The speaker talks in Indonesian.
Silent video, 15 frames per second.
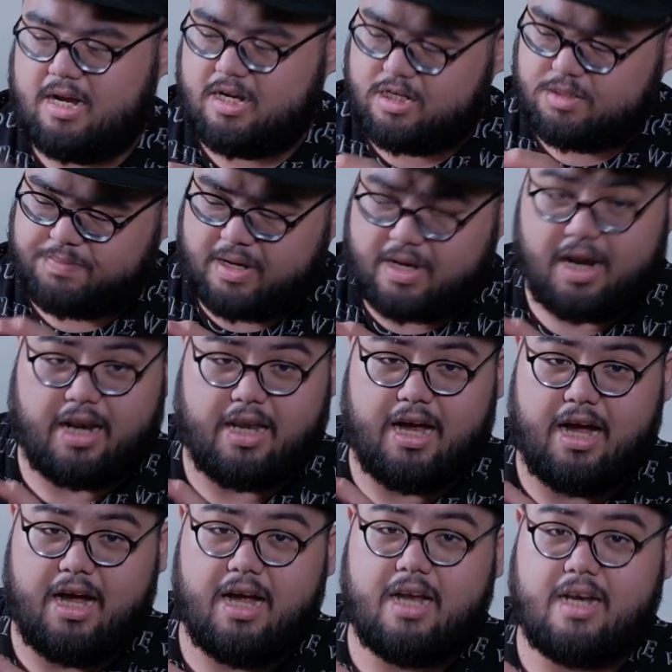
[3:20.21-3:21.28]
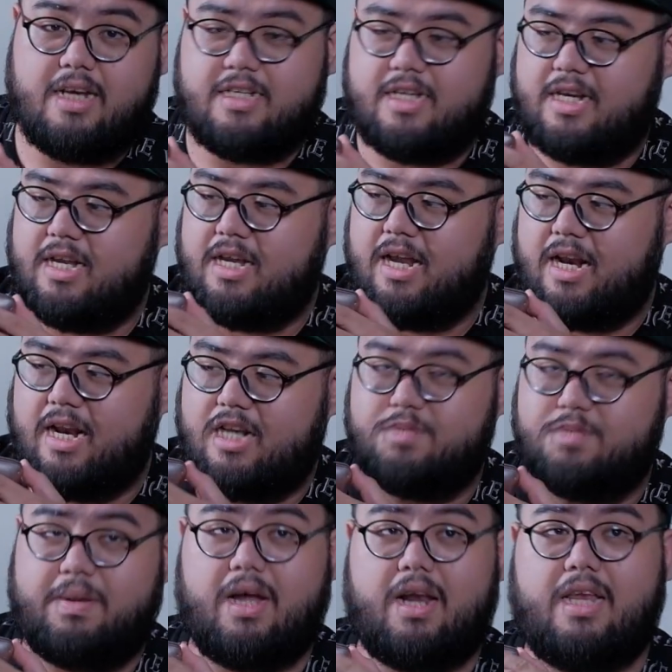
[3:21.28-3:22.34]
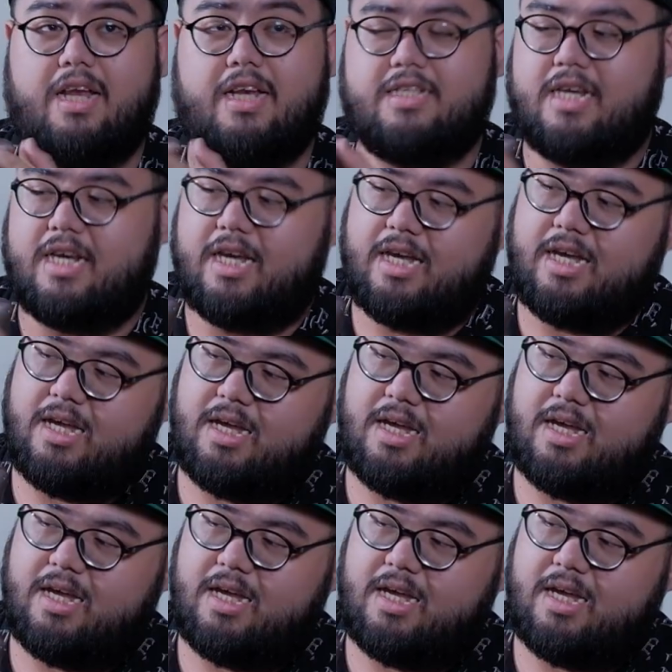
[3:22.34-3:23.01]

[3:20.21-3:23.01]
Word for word: speakernya di sini grill speakernya di sini